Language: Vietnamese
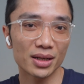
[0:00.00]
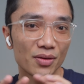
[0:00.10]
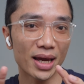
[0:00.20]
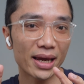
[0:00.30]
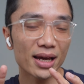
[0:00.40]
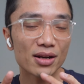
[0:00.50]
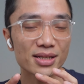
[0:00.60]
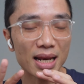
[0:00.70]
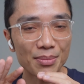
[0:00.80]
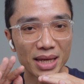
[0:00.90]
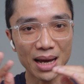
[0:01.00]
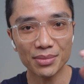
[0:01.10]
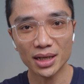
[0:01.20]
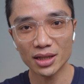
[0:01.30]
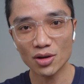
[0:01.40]
điều này á, nó sẽ làm
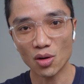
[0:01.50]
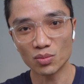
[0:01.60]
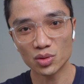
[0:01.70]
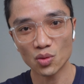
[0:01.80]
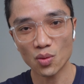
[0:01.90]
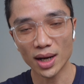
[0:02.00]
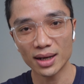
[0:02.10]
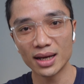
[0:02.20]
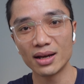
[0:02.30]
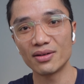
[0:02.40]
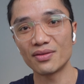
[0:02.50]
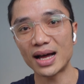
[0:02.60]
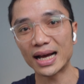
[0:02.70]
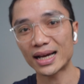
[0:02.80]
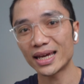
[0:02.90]
giảm cái tiếng ồn xung quanh
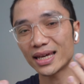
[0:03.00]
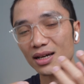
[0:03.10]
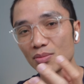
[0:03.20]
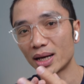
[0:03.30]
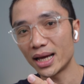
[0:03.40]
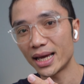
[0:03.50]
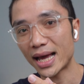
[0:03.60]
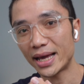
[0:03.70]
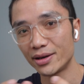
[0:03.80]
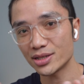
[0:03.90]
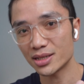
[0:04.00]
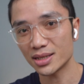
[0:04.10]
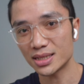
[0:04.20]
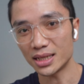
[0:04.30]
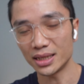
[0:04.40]
và cái công nghệ AI nó sẽ
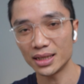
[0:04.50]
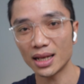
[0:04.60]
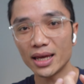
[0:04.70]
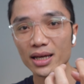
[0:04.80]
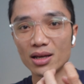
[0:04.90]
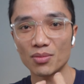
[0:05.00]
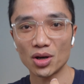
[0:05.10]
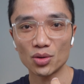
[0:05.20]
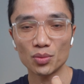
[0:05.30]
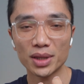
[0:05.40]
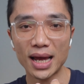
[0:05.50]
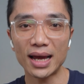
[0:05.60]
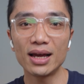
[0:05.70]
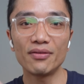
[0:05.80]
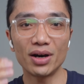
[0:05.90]
chỉ lấy cái giọng nói của chúng ta
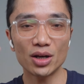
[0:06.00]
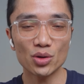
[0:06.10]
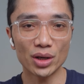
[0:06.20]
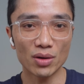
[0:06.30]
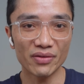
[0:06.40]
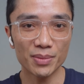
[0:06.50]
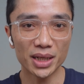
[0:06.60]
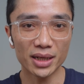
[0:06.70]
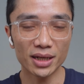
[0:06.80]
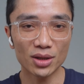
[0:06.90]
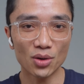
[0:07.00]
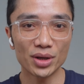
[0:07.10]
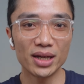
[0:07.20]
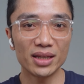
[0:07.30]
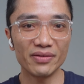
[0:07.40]
và nó truyền qua phía bên kia thôi
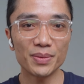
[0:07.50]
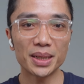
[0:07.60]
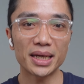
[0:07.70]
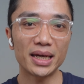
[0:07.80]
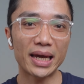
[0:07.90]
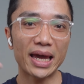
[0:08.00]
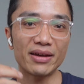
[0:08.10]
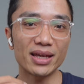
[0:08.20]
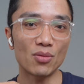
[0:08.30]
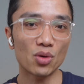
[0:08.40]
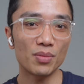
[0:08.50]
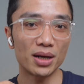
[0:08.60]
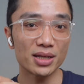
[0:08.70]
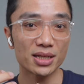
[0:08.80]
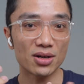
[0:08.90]
thì phía bên kia nghe giọng của
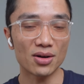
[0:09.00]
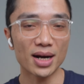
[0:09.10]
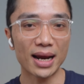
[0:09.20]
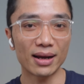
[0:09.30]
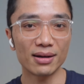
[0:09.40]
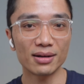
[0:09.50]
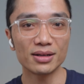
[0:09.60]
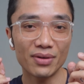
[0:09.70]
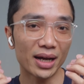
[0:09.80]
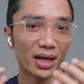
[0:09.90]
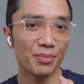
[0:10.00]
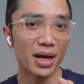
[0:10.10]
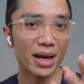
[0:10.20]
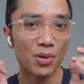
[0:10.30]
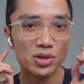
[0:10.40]
mình nó sẽ rõ ràng hơn và cái điểm
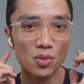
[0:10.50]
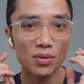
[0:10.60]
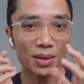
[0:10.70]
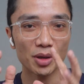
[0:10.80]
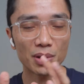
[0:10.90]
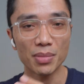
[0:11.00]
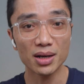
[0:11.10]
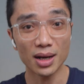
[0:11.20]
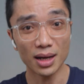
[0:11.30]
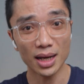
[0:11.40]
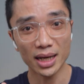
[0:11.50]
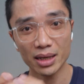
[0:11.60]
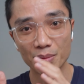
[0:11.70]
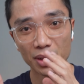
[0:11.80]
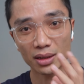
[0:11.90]
mà AirPods 4 làm cho mình bất ngờ là
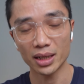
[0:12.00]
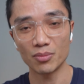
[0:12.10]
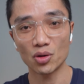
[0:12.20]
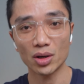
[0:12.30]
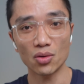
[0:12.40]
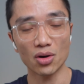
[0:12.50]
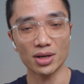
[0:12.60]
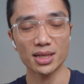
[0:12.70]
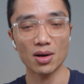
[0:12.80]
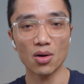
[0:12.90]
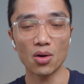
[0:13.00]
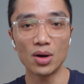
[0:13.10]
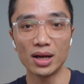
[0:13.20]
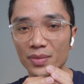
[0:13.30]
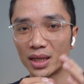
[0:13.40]
khi mà mình thực hiện một cái cuộc gọi Zalo
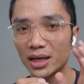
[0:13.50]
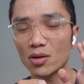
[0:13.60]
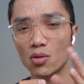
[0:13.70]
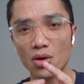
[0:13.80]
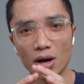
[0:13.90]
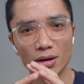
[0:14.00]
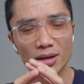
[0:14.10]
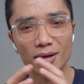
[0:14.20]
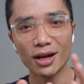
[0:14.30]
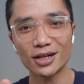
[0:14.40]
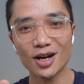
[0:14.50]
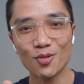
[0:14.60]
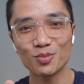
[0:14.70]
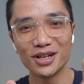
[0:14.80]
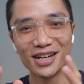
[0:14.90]
thì cái cuộc gọi nó rất là
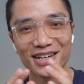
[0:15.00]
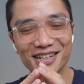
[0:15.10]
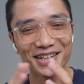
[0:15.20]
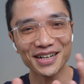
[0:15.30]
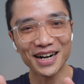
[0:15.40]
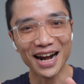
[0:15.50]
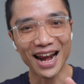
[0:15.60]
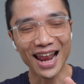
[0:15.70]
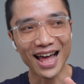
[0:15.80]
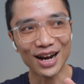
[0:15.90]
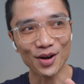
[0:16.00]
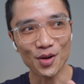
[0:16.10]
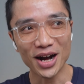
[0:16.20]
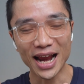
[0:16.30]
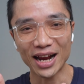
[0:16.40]
trong rất là
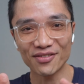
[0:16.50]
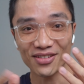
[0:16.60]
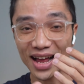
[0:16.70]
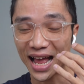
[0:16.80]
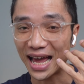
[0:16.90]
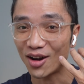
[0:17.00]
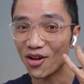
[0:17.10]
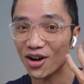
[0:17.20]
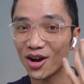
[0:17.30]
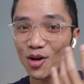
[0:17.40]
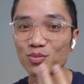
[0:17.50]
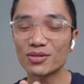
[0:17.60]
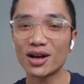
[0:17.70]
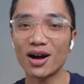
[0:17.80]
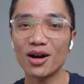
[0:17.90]
rõ ràng và nó
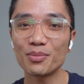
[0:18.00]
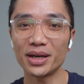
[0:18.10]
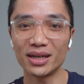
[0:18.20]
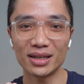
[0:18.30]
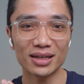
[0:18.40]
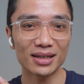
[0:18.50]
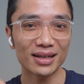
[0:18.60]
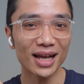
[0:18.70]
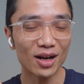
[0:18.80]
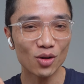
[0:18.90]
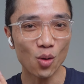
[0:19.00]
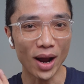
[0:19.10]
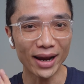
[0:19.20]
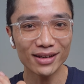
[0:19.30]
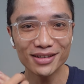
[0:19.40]
không có bị ngắt
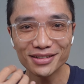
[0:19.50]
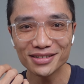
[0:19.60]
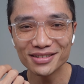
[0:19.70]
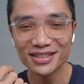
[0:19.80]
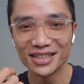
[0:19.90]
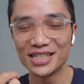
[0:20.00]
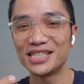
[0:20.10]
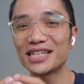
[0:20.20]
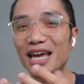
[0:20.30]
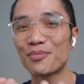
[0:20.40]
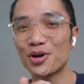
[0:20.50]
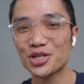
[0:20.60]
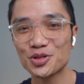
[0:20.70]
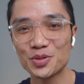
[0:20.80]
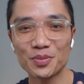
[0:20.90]
quãng như chiếc
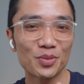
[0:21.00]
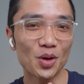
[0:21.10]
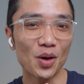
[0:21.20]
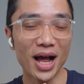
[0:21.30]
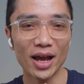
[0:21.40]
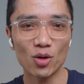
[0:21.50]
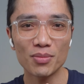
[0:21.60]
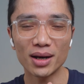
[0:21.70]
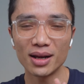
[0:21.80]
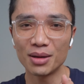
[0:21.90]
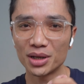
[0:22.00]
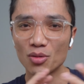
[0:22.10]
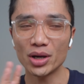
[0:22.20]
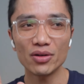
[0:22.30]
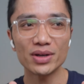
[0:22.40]
AirPods Pro 2 của mình mình
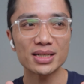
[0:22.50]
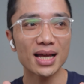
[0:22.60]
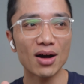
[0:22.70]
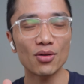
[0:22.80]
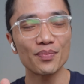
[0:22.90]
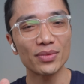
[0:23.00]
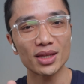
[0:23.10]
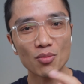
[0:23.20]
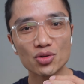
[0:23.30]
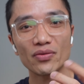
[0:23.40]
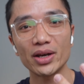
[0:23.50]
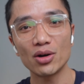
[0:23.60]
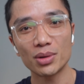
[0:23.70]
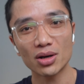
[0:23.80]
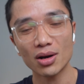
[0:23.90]
không hiểu vì sao trong một số
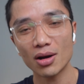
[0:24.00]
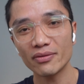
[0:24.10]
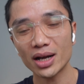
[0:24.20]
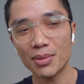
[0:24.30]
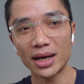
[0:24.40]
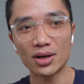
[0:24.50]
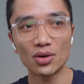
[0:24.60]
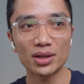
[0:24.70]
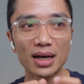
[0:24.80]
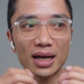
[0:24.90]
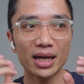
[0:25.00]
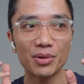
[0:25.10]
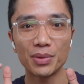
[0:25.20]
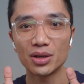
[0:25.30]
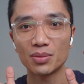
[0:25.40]
video mình có nói với các bạn rồi tức là khi mà
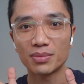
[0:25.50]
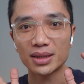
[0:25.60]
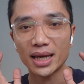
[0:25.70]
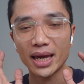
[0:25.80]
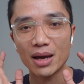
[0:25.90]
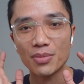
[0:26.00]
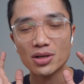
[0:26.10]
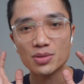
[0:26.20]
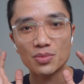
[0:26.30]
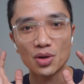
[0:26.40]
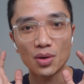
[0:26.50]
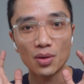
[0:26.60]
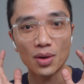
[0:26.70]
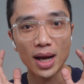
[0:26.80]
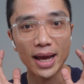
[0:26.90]
mình dùng tai nghe AirPods Pro
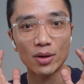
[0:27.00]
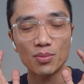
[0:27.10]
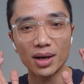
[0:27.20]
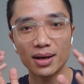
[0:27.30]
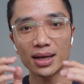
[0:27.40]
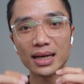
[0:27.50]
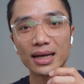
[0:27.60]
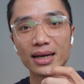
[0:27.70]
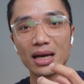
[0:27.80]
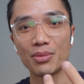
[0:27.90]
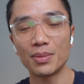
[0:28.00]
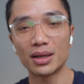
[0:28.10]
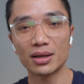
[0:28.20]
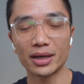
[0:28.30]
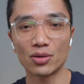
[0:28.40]
2 của mình á, để mà mình
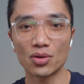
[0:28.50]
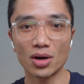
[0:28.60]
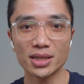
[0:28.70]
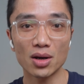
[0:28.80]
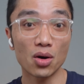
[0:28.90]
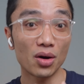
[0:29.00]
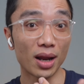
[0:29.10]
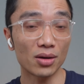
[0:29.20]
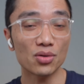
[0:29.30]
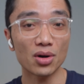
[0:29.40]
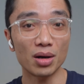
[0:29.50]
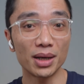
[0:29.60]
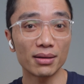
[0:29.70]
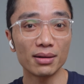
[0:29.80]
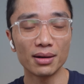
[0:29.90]
thực hiện cuộc gọi Zalo lẫn cuộc gọi
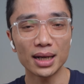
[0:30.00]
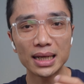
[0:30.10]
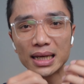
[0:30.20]
bình thường á,